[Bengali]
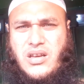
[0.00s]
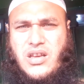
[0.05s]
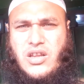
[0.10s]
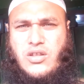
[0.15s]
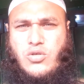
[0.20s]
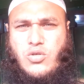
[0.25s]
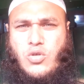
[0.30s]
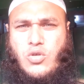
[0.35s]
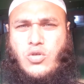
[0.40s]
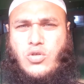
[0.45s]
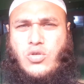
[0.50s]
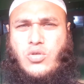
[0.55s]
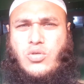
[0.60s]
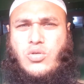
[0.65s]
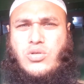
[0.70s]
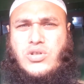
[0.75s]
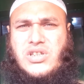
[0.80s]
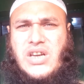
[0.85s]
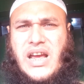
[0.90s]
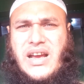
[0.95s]
কিন্তু
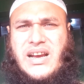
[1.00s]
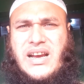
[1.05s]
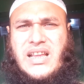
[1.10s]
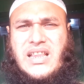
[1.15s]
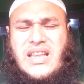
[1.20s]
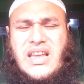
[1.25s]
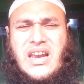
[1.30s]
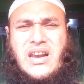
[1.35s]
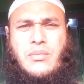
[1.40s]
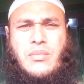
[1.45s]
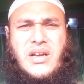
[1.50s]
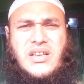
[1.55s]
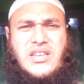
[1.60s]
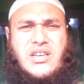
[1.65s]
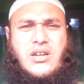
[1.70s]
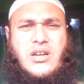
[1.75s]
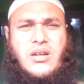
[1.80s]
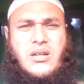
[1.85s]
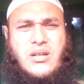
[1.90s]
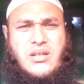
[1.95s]
সাক্ষাৎকারের
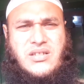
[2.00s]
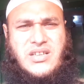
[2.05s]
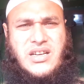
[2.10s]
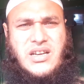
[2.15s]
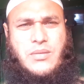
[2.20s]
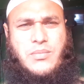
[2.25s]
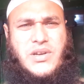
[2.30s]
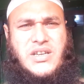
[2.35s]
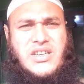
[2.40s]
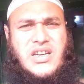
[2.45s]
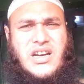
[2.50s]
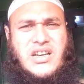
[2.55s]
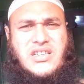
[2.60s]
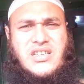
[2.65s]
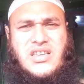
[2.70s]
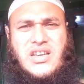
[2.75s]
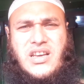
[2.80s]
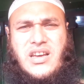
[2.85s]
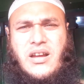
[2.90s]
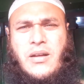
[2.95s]
মাঝে যেটা বেশি
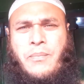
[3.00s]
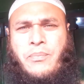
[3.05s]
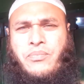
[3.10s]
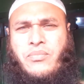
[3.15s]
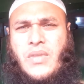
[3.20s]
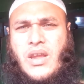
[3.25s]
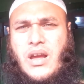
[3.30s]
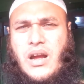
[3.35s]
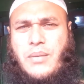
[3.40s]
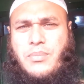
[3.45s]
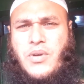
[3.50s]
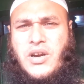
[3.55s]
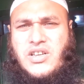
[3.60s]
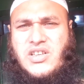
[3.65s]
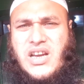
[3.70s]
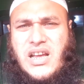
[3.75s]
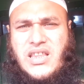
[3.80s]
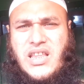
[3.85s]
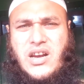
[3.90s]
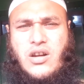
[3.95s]
আসছে আপনার
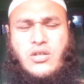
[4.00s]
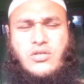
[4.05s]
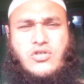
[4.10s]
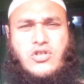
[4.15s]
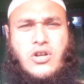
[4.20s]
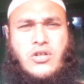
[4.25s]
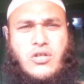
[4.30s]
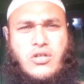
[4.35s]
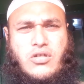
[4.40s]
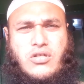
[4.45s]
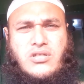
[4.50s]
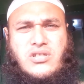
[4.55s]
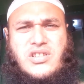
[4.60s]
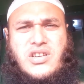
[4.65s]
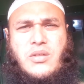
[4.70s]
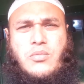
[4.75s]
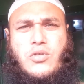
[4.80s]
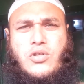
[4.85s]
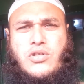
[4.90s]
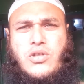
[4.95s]
সাধারণ জনগণ
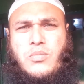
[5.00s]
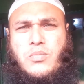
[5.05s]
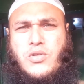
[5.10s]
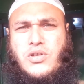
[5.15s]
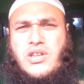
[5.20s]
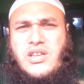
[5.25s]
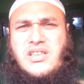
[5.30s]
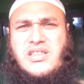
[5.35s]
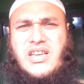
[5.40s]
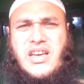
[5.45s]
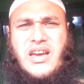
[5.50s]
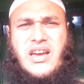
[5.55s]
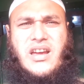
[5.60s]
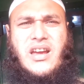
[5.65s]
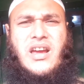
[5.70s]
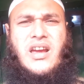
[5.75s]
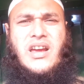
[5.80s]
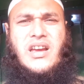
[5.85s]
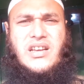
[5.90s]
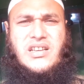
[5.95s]
যে বক্তব্য দিচ্ছে
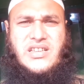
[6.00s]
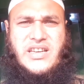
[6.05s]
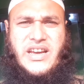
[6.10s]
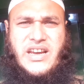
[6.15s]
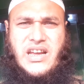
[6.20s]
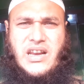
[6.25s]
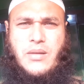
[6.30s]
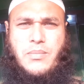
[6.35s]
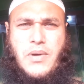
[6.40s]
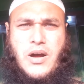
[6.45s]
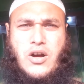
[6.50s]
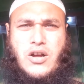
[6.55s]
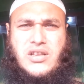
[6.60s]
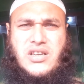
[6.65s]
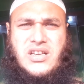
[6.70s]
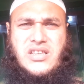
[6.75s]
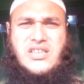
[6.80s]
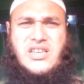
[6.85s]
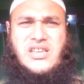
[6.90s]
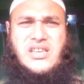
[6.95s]
সেখানে পাওয়া
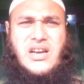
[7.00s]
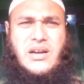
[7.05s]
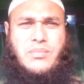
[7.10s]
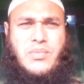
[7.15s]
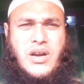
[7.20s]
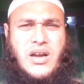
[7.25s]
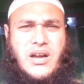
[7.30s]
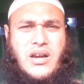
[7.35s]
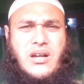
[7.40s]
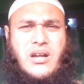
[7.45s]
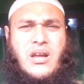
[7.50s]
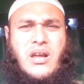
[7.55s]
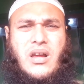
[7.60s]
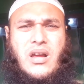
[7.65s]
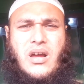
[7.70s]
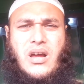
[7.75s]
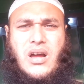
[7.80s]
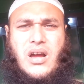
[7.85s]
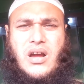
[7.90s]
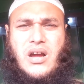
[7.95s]
যাচ্ছে যে আপনার
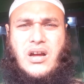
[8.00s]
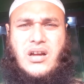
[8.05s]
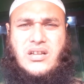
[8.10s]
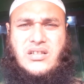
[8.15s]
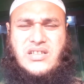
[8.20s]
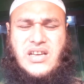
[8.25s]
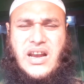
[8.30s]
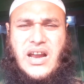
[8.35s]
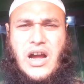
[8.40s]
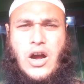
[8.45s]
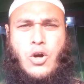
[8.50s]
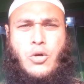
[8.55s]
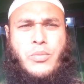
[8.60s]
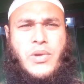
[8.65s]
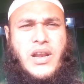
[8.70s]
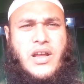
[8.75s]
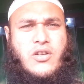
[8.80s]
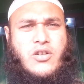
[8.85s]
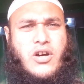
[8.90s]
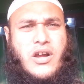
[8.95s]
যারা
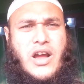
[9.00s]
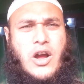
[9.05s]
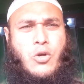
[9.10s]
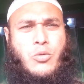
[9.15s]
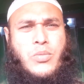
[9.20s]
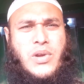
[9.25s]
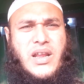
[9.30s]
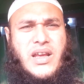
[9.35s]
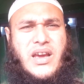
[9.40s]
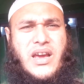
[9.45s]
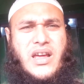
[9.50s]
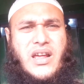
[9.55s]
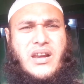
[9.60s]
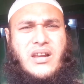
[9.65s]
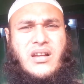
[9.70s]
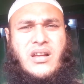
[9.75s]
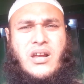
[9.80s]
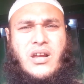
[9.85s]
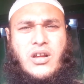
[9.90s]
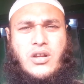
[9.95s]
আওয়ামী লীগ করে আওয়ামী লীগের
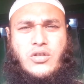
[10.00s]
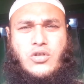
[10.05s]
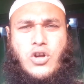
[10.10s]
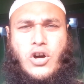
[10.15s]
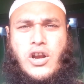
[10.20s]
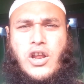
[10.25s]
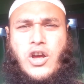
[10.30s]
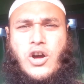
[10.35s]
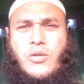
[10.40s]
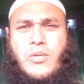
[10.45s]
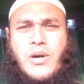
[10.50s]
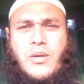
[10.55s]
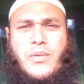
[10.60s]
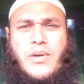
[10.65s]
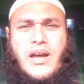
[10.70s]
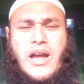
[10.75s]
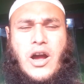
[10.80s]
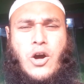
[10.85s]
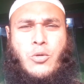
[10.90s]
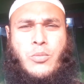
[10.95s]

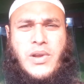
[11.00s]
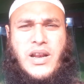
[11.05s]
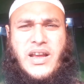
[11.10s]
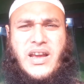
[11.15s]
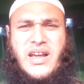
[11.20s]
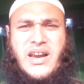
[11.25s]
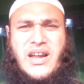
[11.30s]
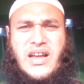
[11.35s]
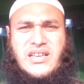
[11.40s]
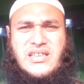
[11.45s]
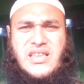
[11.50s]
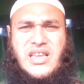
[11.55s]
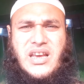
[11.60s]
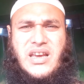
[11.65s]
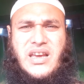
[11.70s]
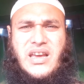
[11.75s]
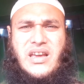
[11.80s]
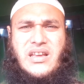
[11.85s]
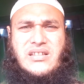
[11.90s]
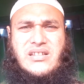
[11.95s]
দলীয়ভাবে আওয়ামী লীগের কাছ
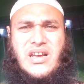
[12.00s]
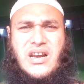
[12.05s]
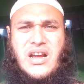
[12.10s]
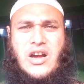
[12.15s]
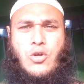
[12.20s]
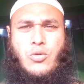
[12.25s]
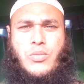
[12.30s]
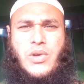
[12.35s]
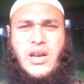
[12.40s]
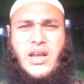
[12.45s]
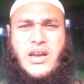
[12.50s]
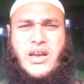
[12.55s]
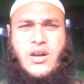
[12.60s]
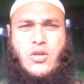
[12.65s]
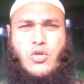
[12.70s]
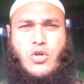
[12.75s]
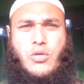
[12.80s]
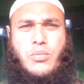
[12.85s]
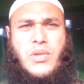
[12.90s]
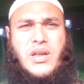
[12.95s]
থেকে যারা আওয়ামী লীগের
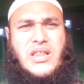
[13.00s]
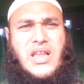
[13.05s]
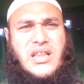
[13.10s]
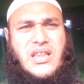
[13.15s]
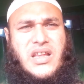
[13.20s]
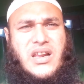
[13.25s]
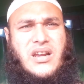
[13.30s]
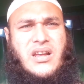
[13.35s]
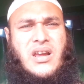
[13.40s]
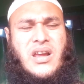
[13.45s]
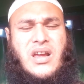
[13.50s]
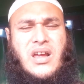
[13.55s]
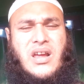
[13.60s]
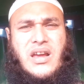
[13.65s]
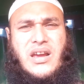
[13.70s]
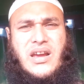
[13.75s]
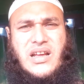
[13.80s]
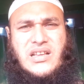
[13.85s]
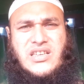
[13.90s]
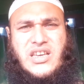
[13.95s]
কর্মী তাদের
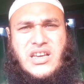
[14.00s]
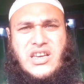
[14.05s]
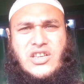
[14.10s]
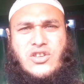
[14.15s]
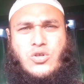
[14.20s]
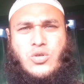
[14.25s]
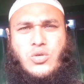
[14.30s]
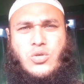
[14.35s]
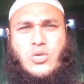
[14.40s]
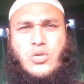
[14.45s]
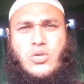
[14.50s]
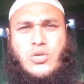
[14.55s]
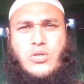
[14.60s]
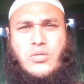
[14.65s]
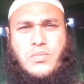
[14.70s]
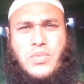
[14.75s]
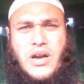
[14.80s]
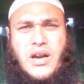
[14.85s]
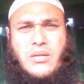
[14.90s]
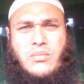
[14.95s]
কাছে কিছু
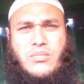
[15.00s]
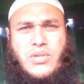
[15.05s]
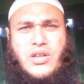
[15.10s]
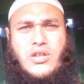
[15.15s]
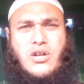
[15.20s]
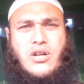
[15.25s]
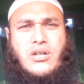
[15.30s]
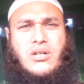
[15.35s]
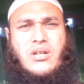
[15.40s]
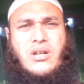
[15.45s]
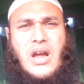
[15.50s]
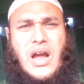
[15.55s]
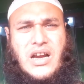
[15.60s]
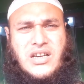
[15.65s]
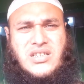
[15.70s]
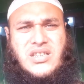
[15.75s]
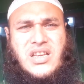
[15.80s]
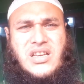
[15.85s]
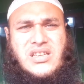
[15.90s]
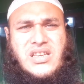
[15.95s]
প্রাণ বিতরণ
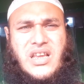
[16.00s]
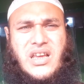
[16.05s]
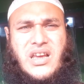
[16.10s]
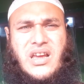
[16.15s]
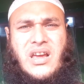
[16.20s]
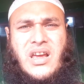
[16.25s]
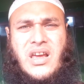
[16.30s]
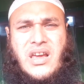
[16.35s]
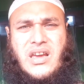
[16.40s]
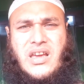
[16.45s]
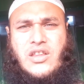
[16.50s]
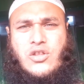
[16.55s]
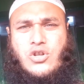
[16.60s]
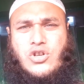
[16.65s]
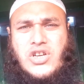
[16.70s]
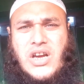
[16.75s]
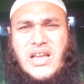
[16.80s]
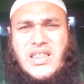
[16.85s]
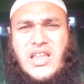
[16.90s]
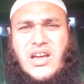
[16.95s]
আসতেছে কিন্তু
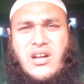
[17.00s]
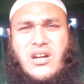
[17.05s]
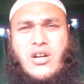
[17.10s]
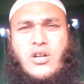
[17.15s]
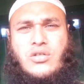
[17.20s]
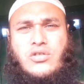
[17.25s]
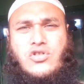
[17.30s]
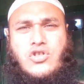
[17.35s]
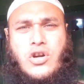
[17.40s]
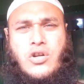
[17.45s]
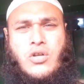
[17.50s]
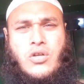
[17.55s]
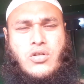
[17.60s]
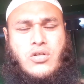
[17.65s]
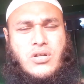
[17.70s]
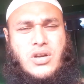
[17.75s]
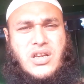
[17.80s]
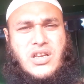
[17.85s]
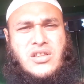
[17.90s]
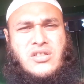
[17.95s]
সাধারণ
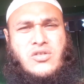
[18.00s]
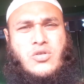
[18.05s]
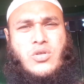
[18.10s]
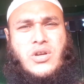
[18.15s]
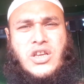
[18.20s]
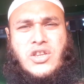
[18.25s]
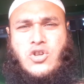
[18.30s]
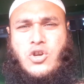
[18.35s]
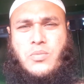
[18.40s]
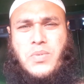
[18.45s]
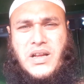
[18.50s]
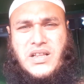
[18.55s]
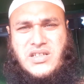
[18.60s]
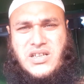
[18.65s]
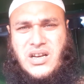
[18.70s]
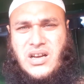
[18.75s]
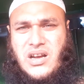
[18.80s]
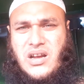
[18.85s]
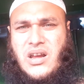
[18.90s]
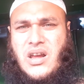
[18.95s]
জনগণ কিন্তু কিছুই
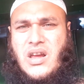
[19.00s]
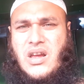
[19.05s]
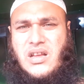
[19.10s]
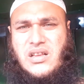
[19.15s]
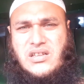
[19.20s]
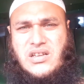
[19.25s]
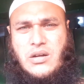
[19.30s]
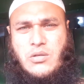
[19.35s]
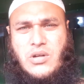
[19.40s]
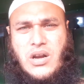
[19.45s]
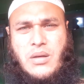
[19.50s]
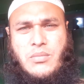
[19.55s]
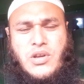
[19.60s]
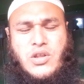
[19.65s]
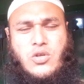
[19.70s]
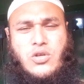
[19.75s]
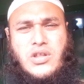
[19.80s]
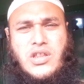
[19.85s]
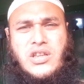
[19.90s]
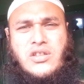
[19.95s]
পাচ্ছে না যেমন আমি
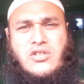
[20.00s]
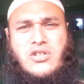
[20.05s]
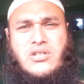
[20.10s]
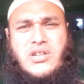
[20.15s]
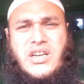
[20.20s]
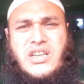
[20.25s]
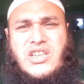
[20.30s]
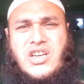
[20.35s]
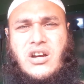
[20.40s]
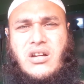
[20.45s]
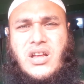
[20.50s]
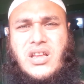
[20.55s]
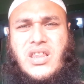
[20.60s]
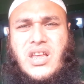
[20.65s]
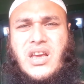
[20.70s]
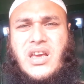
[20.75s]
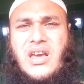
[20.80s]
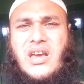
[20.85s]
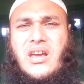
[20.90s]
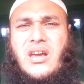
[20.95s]
দুই তিনজন রিক্সাওয়ালা
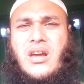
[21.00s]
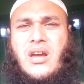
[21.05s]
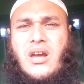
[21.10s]
থেকে